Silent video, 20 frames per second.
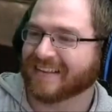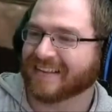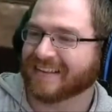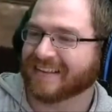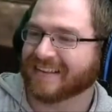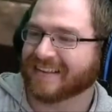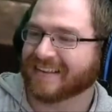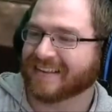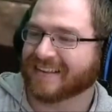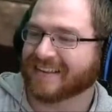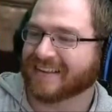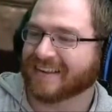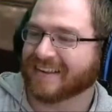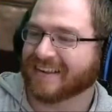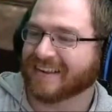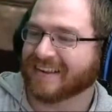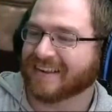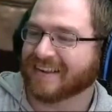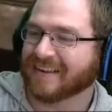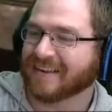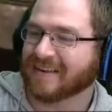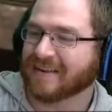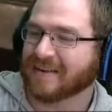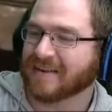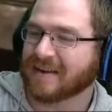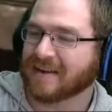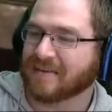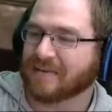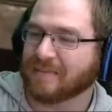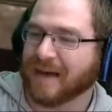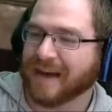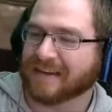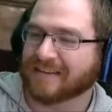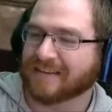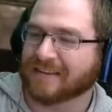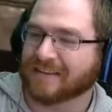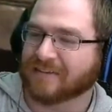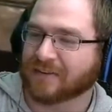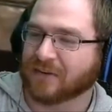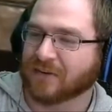Ja, äh, die, ne, ich mag's
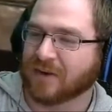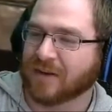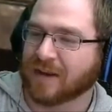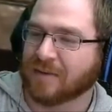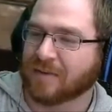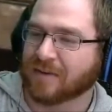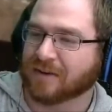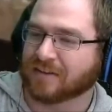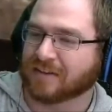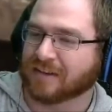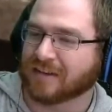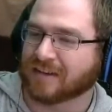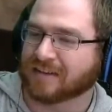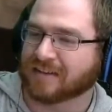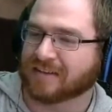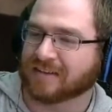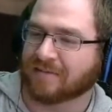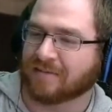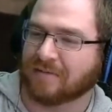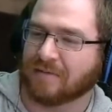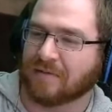nicht, wenn du hinter mir stehst.